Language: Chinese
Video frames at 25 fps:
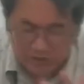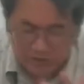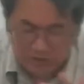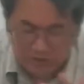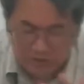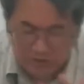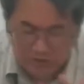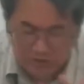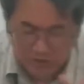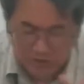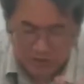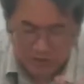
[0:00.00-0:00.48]

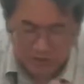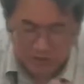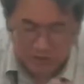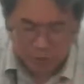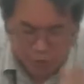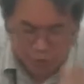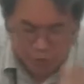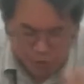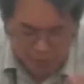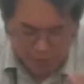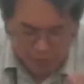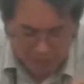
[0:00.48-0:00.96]
呢，如
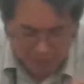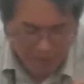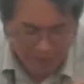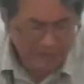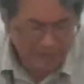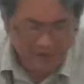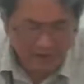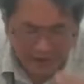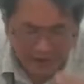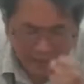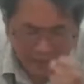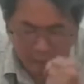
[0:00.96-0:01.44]
果你们这
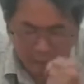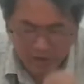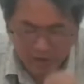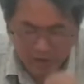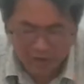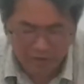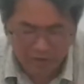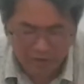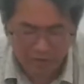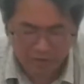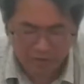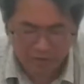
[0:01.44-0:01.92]
样还不肯
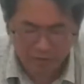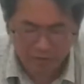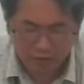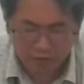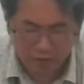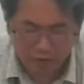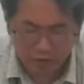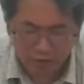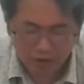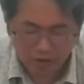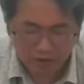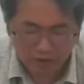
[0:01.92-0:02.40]
接受，
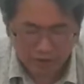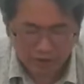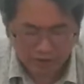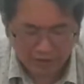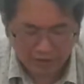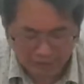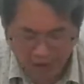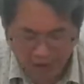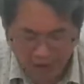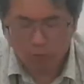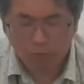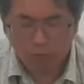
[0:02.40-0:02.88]
那
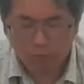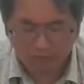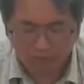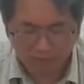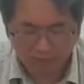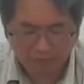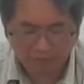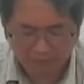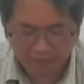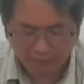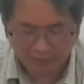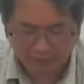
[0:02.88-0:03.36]
要我牺
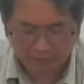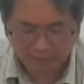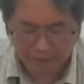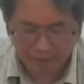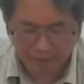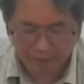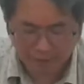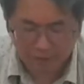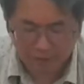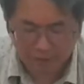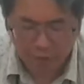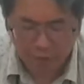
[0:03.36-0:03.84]
牲生
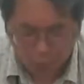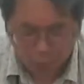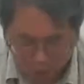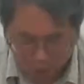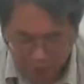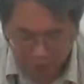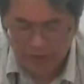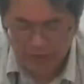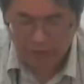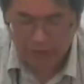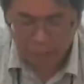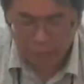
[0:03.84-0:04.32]
命，我
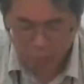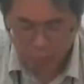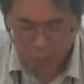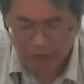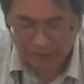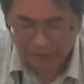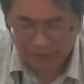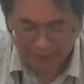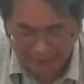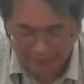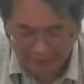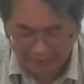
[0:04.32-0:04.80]
也愿
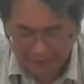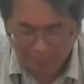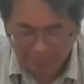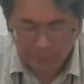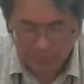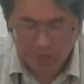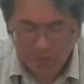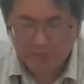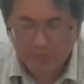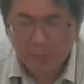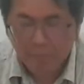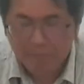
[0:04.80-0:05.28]
意。
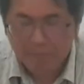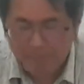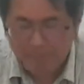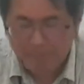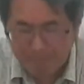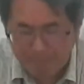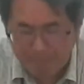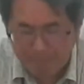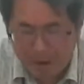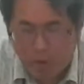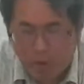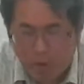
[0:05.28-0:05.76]
这
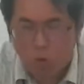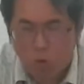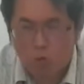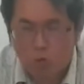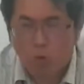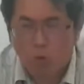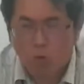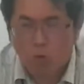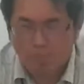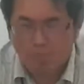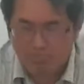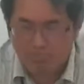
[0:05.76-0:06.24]
保罗
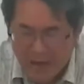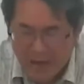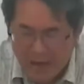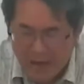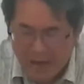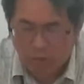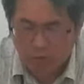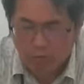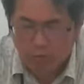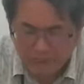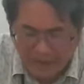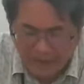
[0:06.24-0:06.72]

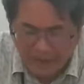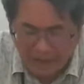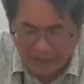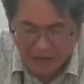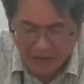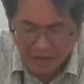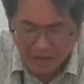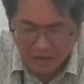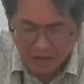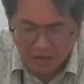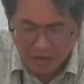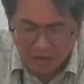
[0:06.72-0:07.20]
表达
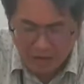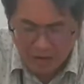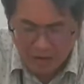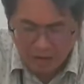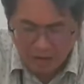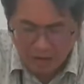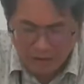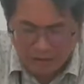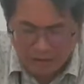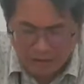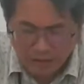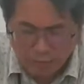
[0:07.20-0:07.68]
了
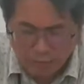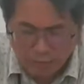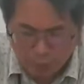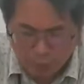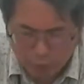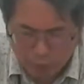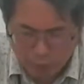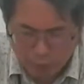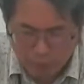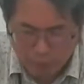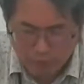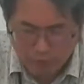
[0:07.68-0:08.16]
他对
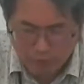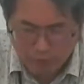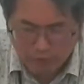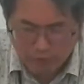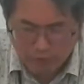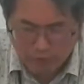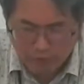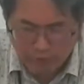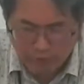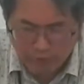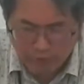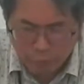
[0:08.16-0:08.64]
于帖
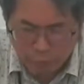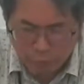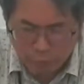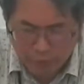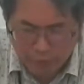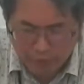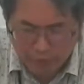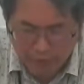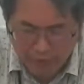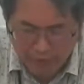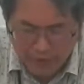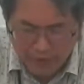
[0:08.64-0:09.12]
撒罗尼
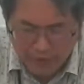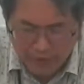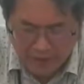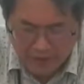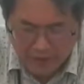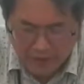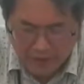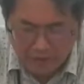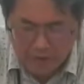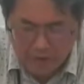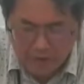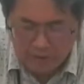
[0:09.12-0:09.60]
迦
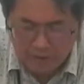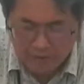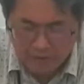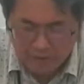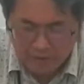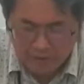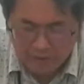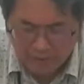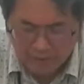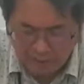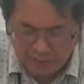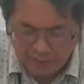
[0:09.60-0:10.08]
的这
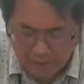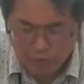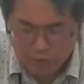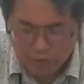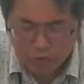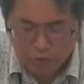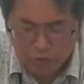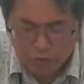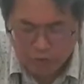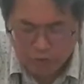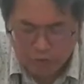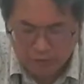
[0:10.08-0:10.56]
些弟
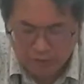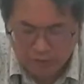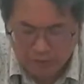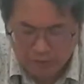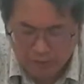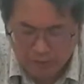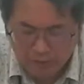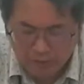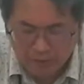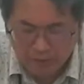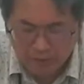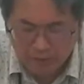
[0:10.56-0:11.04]
兄姐妹
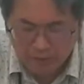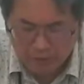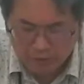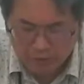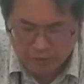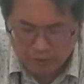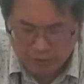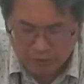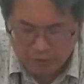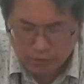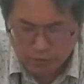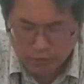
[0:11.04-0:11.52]
那种
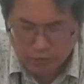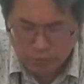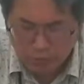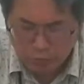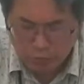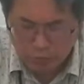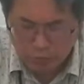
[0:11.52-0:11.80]
深度、